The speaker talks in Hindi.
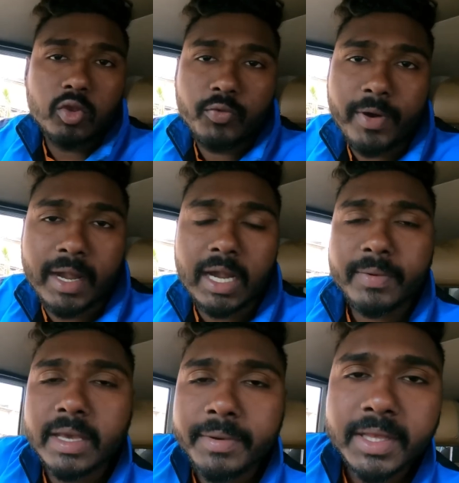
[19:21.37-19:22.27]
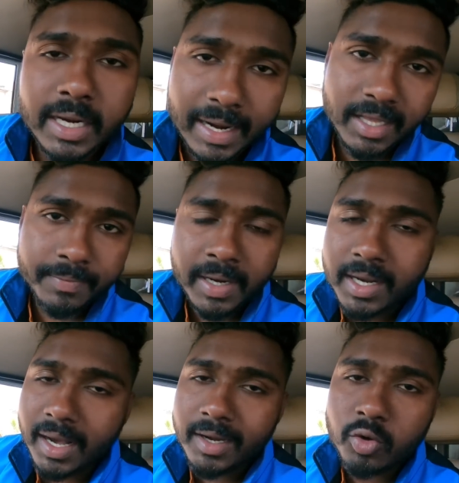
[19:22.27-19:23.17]
तो फाइनली भाई अभी तक गाड़ी अपना
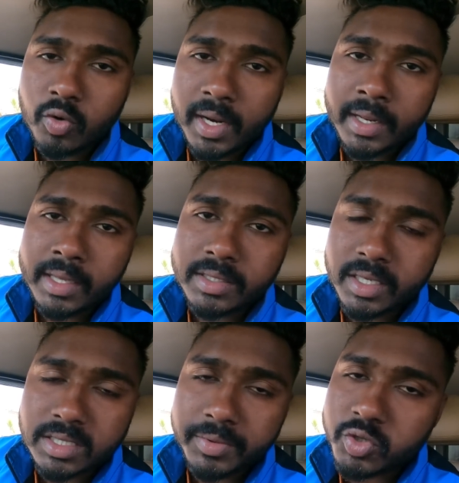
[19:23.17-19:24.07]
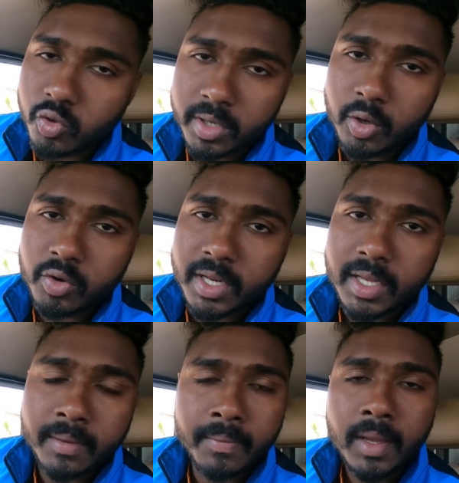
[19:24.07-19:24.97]
खाली हुआ नहीं है जस्ट अभी सो के उठे
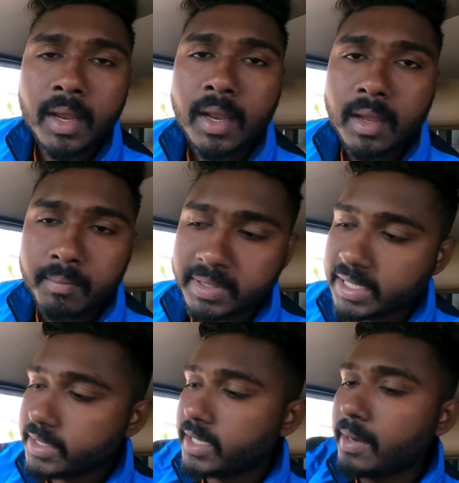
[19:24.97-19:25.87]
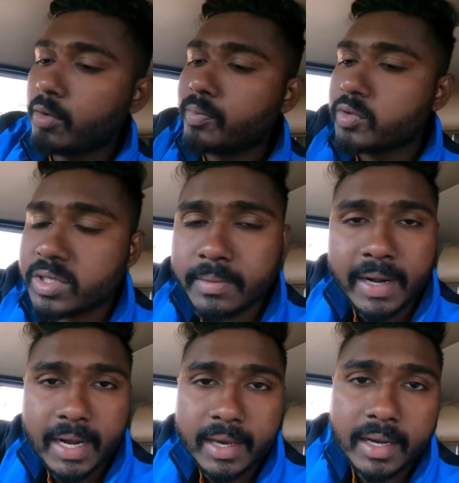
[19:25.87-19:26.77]
हैं हम बता दें आप लोग पूछते हैं
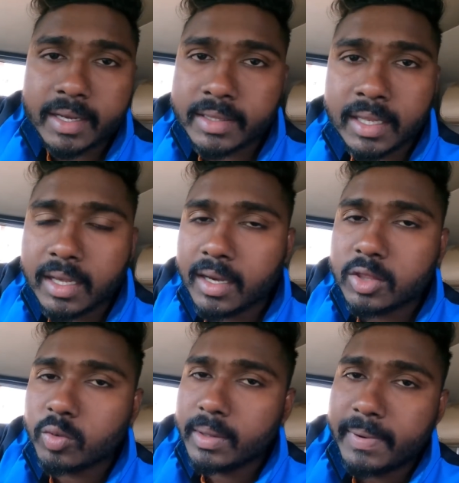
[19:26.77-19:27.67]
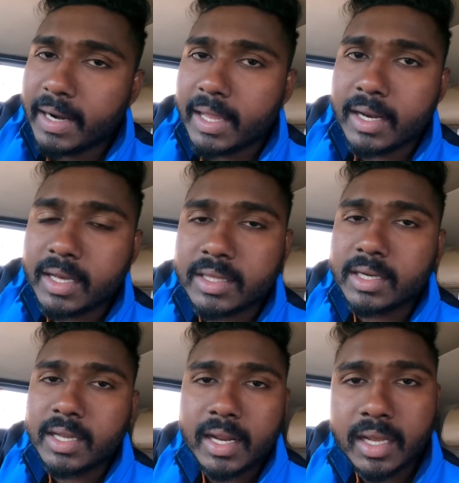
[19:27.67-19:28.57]
भाड़ा वगैरह कितना लगा तो भाई भाड़ा लगा था
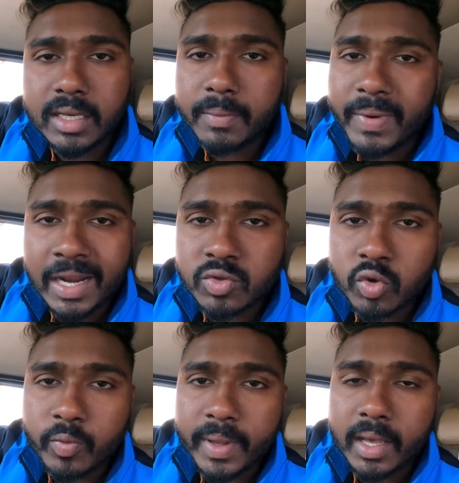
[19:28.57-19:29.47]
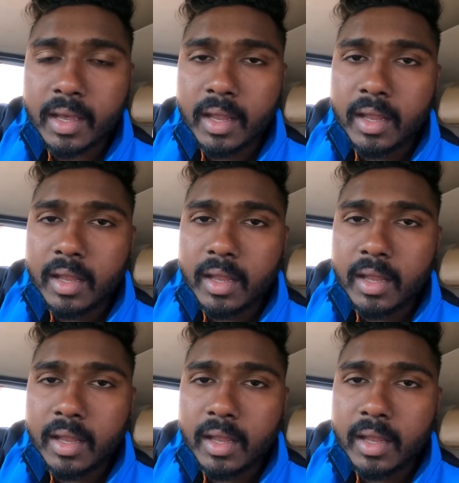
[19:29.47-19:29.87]
अठारह हज़ार पाँच सौ रुपया